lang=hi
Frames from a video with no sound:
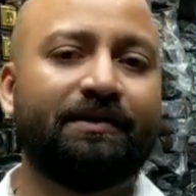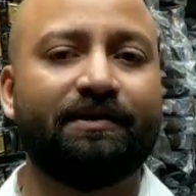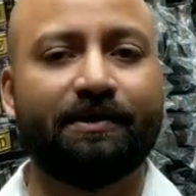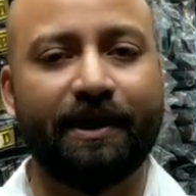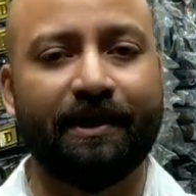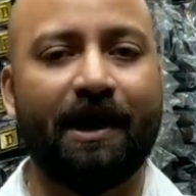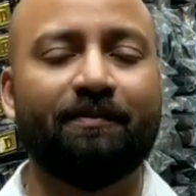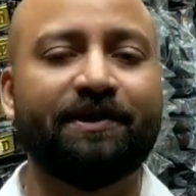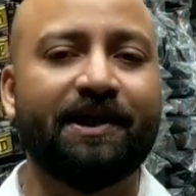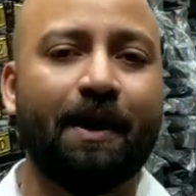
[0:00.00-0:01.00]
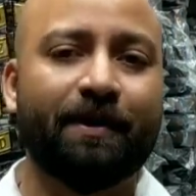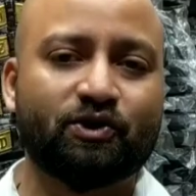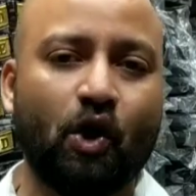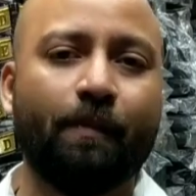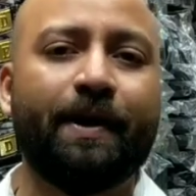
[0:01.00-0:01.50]
के नाम से यहाँ पर
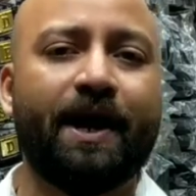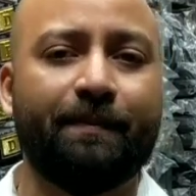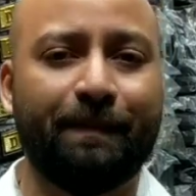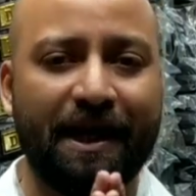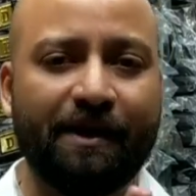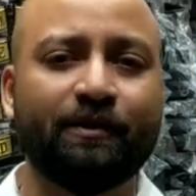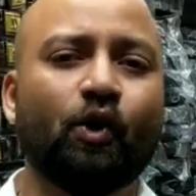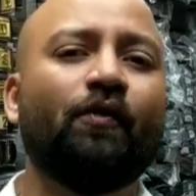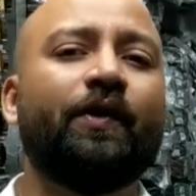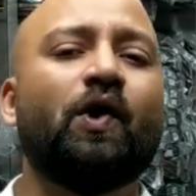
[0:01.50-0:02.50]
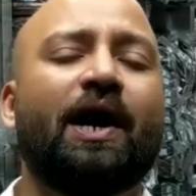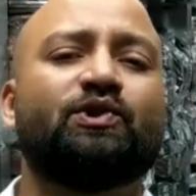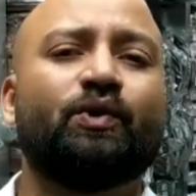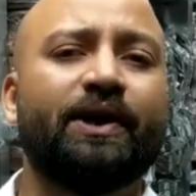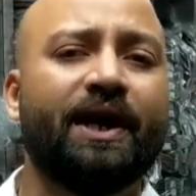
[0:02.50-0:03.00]
शॉप है पहले भी दो वीडियो आ
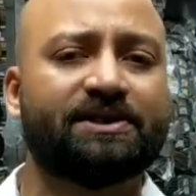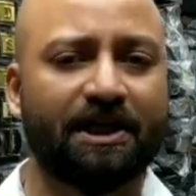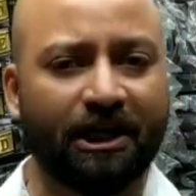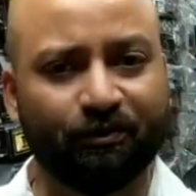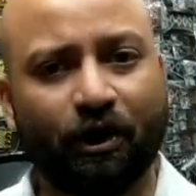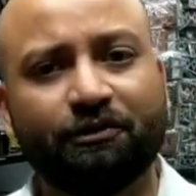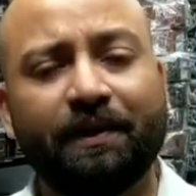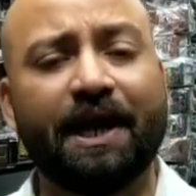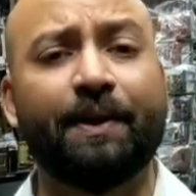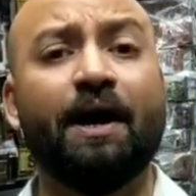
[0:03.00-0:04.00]
चुकी हैं अच्छा रिस्पांस मिला था